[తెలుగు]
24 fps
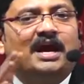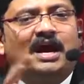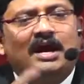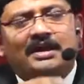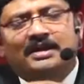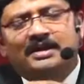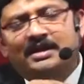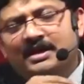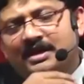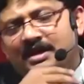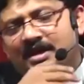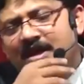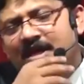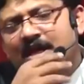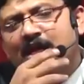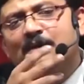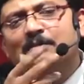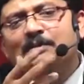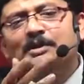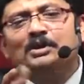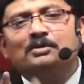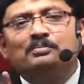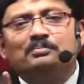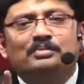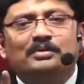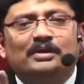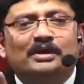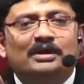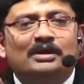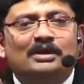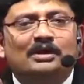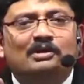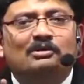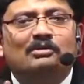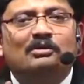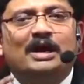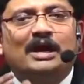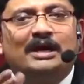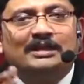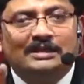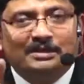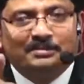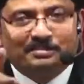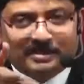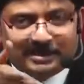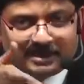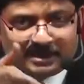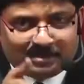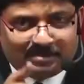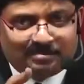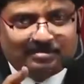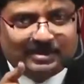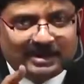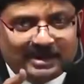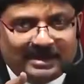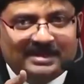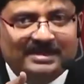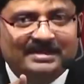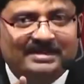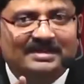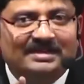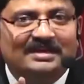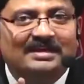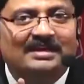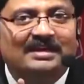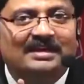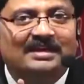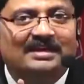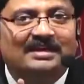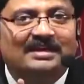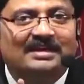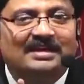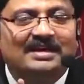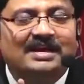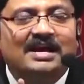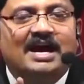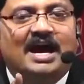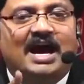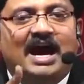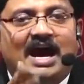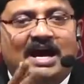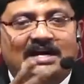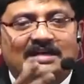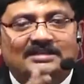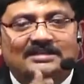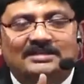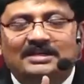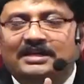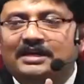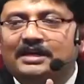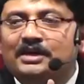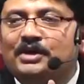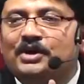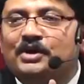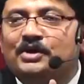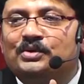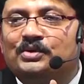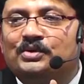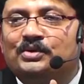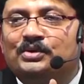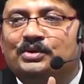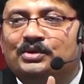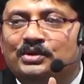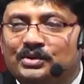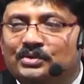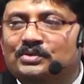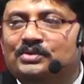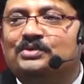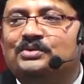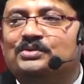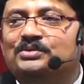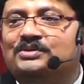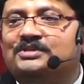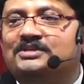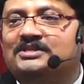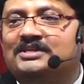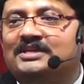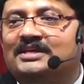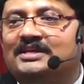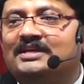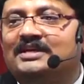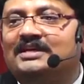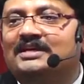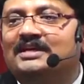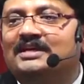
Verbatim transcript: అనేకమైన పేర్లలో అతిపెద్ద పేరిది ఆశ్చర్యకరుడ్డు నుంచి